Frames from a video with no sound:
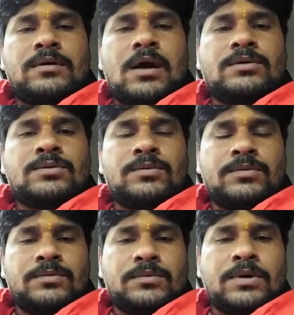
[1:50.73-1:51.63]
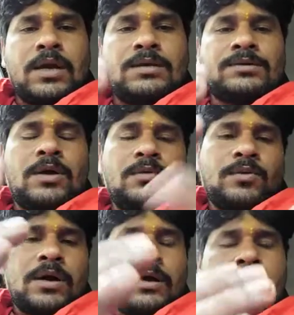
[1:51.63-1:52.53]
का जो कलश है
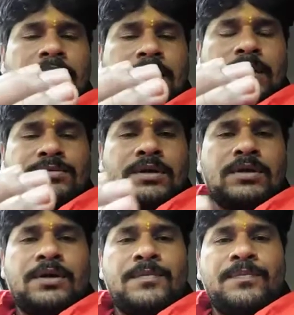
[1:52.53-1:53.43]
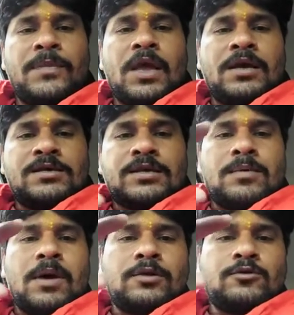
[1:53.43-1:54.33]
वो रखा जाना चाहिए
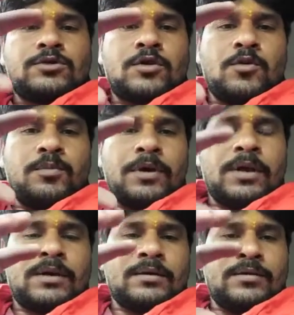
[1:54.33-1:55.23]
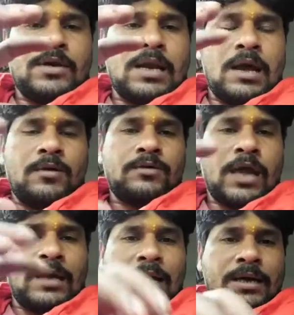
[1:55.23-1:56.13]
इसके बाद उसके ऊपर एक दियला
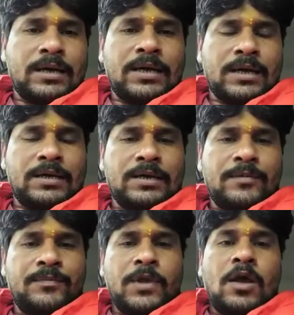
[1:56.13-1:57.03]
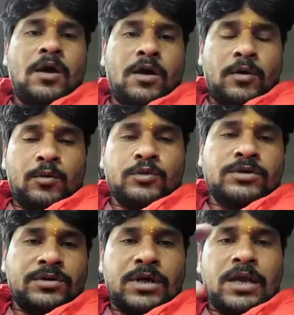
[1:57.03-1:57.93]
होता है ढकने के लिए
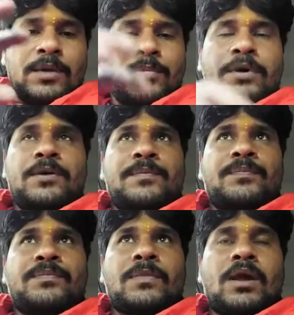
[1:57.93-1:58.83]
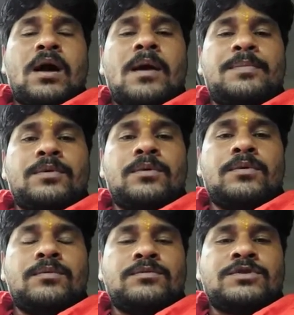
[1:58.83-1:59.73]
उस दियले पे
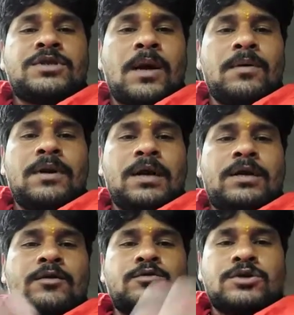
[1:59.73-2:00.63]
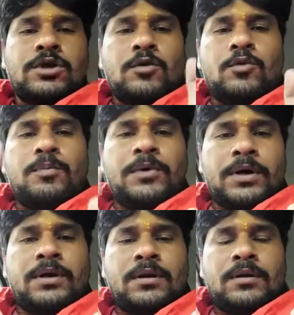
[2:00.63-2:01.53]
आपको चावल रख के उसके
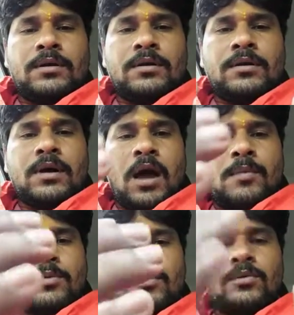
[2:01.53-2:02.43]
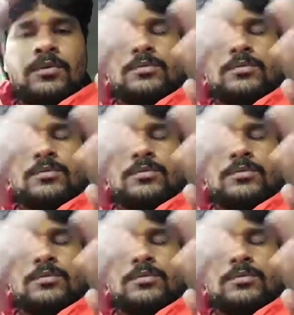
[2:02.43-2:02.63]
ऊपर आपको